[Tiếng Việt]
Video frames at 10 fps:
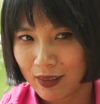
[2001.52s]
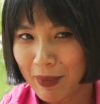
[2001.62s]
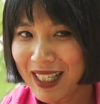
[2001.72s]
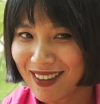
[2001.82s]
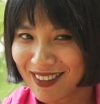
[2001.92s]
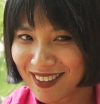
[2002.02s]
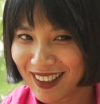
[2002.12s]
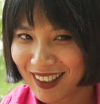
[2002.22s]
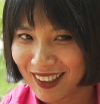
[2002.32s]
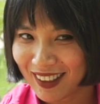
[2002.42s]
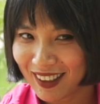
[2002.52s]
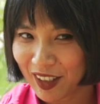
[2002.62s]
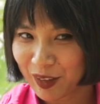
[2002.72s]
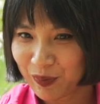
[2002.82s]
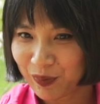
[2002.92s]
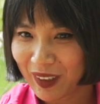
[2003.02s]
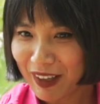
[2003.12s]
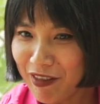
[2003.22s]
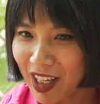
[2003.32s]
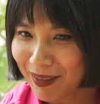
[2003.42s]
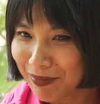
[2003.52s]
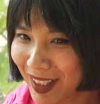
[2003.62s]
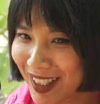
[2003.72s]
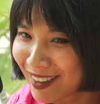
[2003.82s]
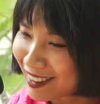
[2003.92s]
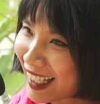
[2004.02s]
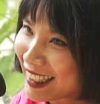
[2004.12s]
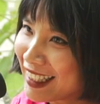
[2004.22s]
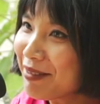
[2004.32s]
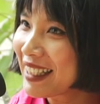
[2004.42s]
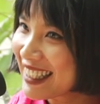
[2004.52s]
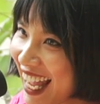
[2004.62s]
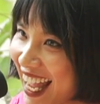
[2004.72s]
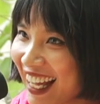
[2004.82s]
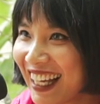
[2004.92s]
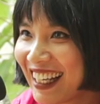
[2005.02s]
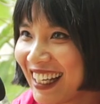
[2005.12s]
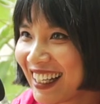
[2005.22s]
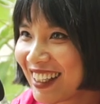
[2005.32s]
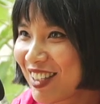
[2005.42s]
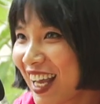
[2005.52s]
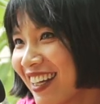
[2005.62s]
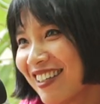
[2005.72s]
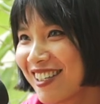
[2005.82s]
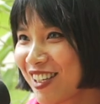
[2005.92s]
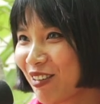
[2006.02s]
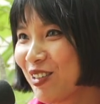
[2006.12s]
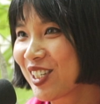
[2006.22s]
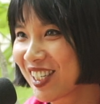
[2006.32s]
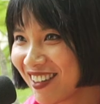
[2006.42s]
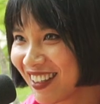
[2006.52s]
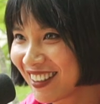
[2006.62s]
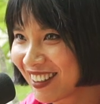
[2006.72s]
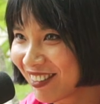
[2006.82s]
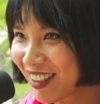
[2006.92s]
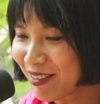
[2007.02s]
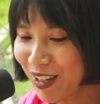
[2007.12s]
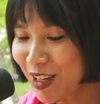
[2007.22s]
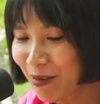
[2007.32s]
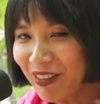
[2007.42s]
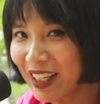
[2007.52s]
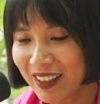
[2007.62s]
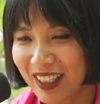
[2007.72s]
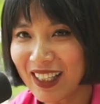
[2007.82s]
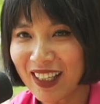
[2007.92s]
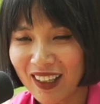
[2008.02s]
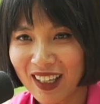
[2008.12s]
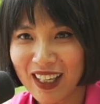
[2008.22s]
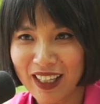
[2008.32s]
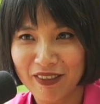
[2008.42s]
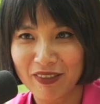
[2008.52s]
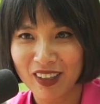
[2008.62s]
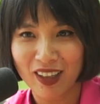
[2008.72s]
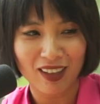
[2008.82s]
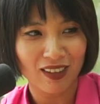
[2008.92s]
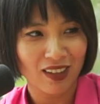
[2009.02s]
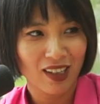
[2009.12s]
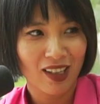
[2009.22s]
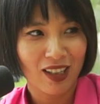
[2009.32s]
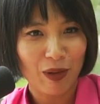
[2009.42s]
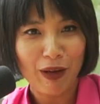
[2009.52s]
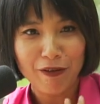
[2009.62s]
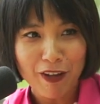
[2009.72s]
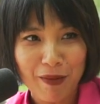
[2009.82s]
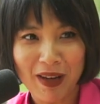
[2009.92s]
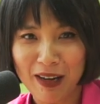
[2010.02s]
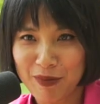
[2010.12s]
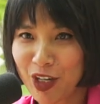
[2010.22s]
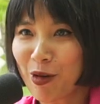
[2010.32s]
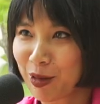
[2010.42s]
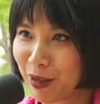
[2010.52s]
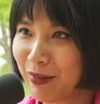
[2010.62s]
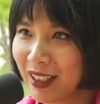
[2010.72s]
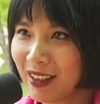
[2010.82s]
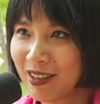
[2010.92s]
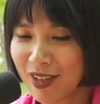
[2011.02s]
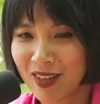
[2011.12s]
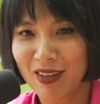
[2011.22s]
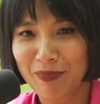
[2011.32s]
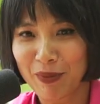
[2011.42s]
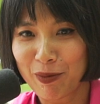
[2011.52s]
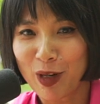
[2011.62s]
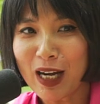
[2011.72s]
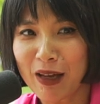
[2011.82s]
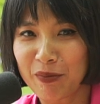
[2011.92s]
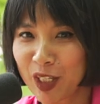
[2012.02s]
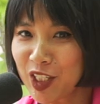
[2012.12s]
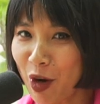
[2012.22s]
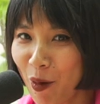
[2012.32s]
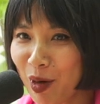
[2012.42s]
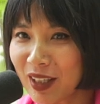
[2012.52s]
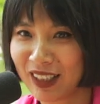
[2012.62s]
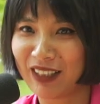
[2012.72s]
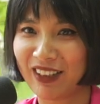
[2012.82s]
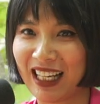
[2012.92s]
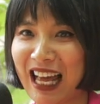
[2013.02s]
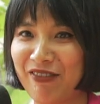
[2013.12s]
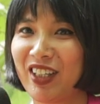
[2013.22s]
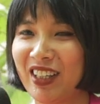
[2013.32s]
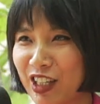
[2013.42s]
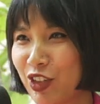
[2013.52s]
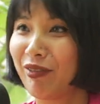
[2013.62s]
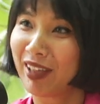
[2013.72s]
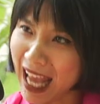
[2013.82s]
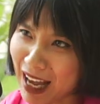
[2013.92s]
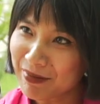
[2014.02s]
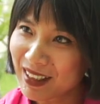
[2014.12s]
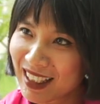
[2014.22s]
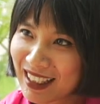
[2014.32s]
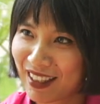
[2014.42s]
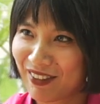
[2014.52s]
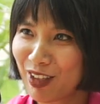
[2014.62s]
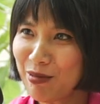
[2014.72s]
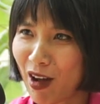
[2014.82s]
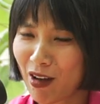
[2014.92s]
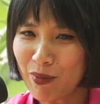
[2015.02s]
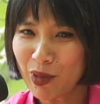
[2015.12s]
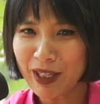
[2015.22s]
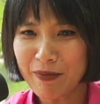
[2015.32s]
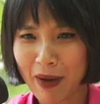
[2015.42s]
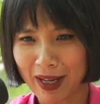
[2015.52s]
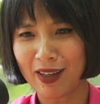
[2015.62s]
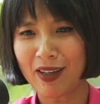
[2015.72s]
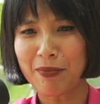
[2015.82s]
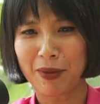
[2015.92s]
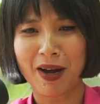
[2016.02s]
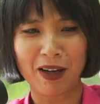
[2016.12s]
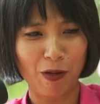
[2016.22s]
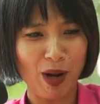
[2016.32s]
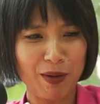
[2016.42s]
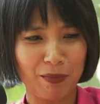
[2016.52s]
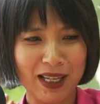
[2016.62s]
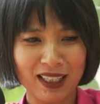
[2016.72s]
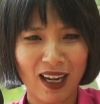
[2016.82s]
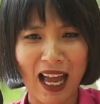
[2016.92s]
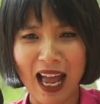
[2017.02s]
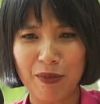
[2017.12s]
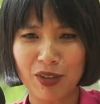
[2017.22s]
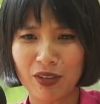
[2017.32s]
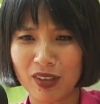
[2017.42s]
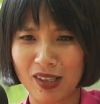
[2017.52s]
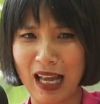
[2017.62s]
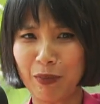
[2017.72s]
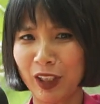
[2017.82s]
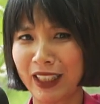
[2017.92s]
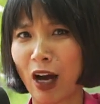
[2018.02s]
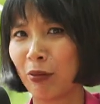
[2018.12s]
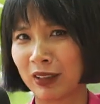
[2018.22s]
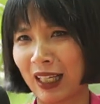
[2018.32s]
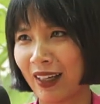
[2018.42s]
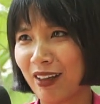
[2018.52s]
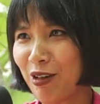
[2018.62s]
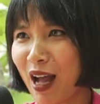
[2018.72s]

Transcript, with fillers: bây giờ thì ờ, cái việc mà trở thành nhiếp ảnh gia nó dễ hơn so với hồi xưa đúng không nó giống ừ. cái cái ngành ờ, quay phim hay làm show của thùy minh hồi xưa mà muốn làm một cái show thì phải làm việc ở đài truyền hình việt nam tại vì lúc đó mỗi cái máy mà bằng quay bằng beta cam nó trị giá một tỷ đồng chẳng hạn đâu